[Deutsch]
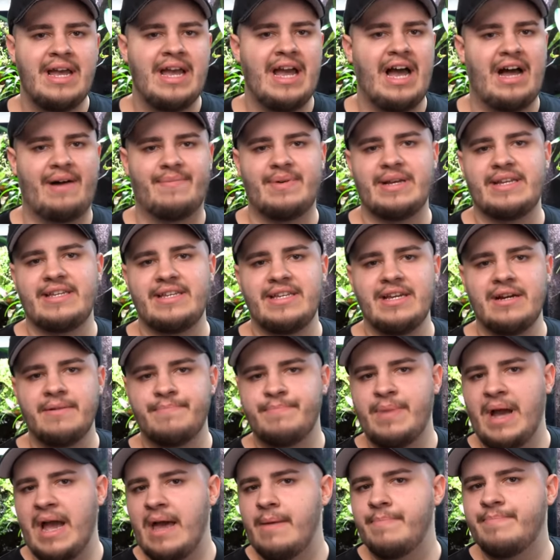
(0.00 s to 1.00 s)
Aber hier
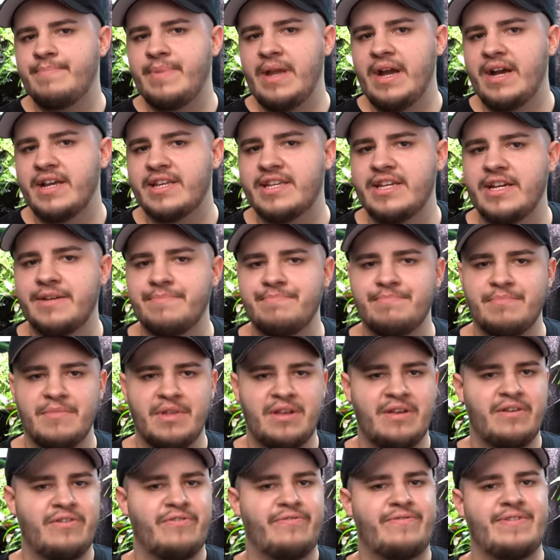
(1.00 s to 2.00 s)
bei ein Bärchen,
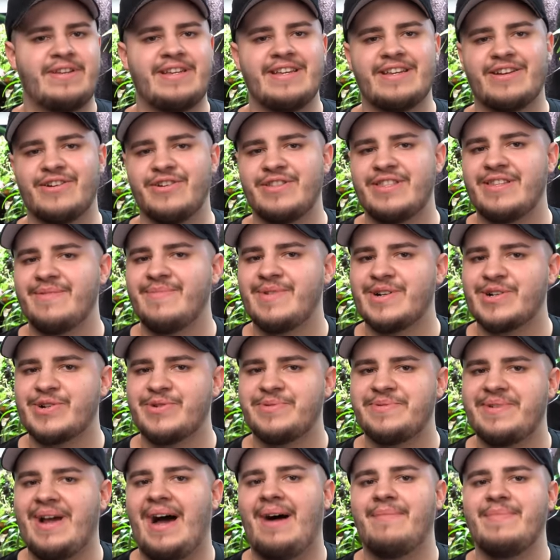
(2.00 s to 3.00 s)
finde ich, könnte man
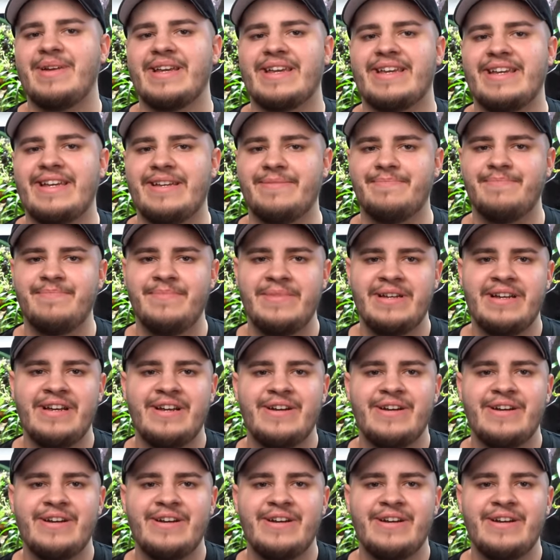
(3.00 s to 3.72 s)
schon Namen geben.